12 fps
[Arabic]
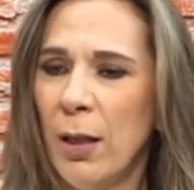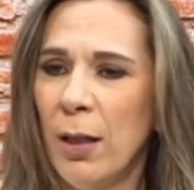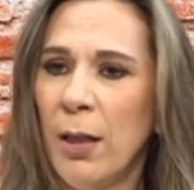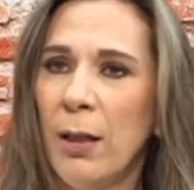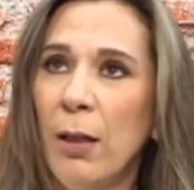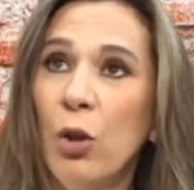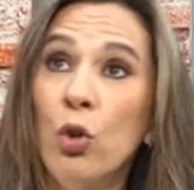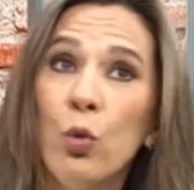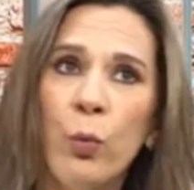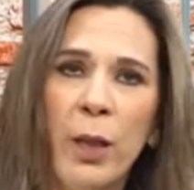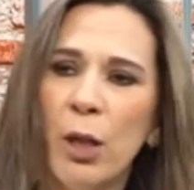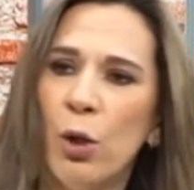
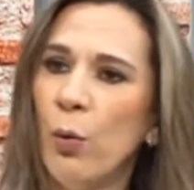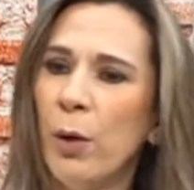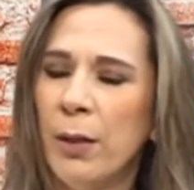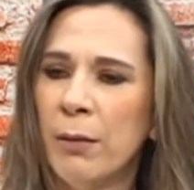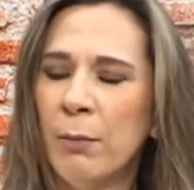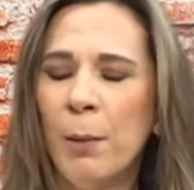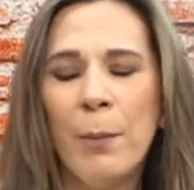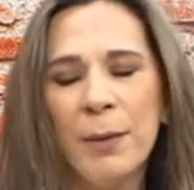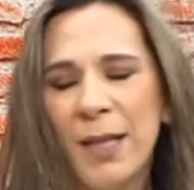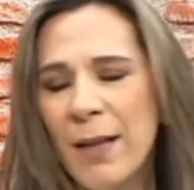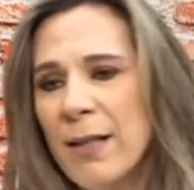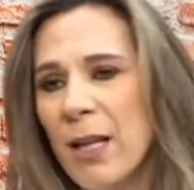الاضويه اوقات
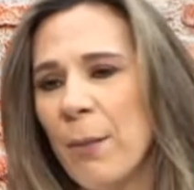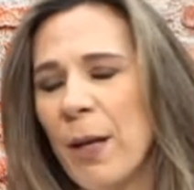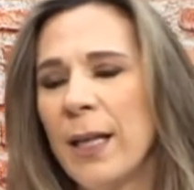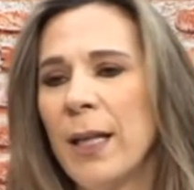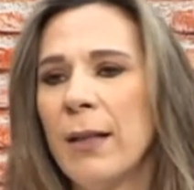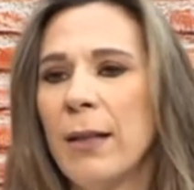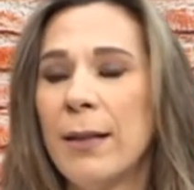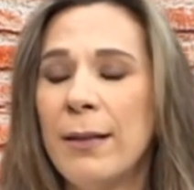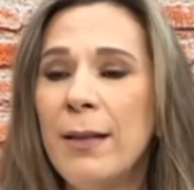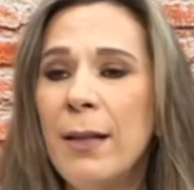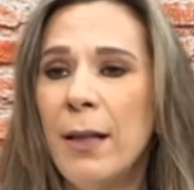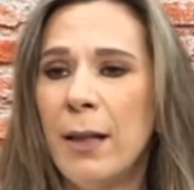بس حسب اكيد
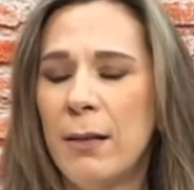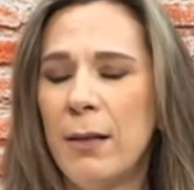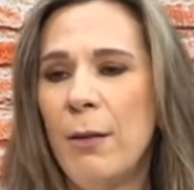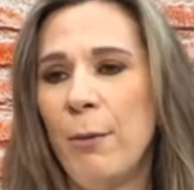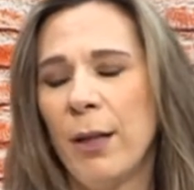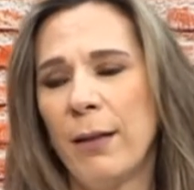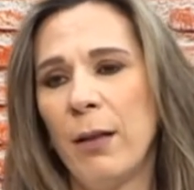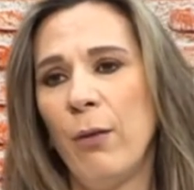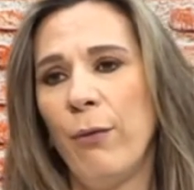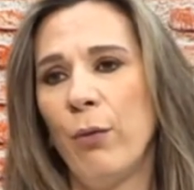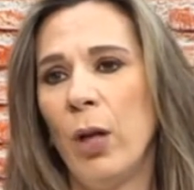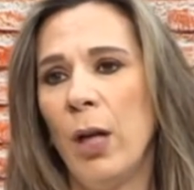كثير كثير
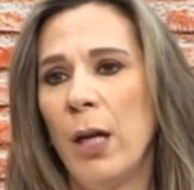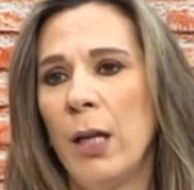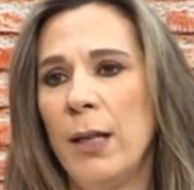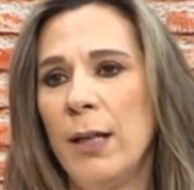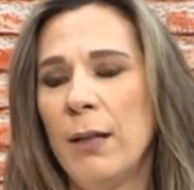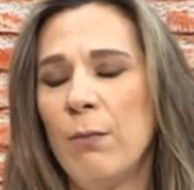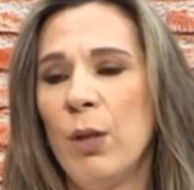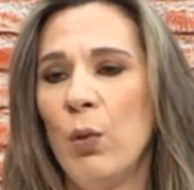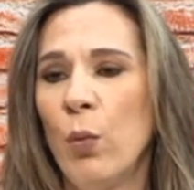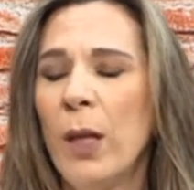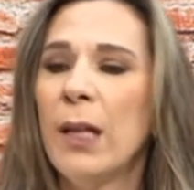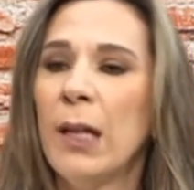بيختلفوا الحالات من
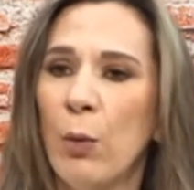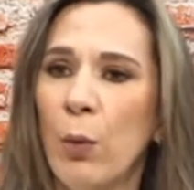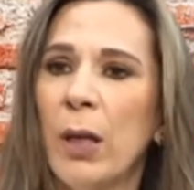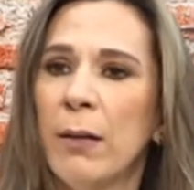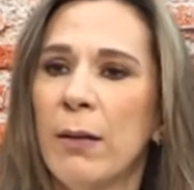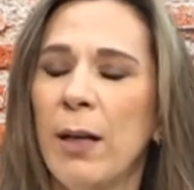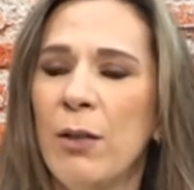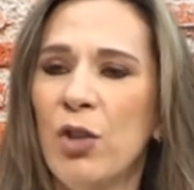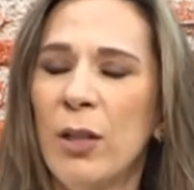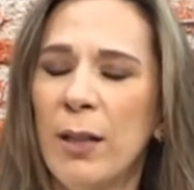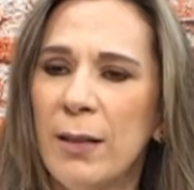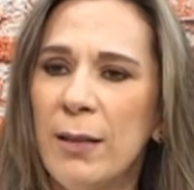ولد لولد عن
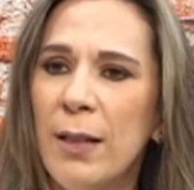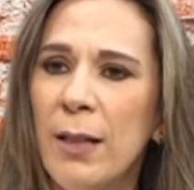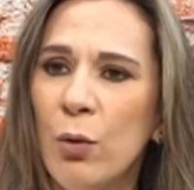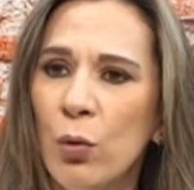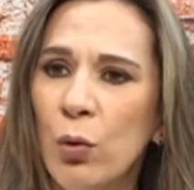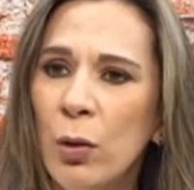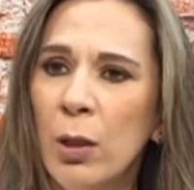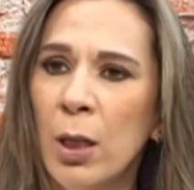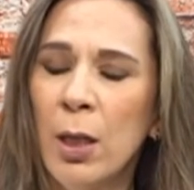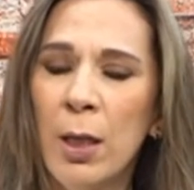جد كثير هون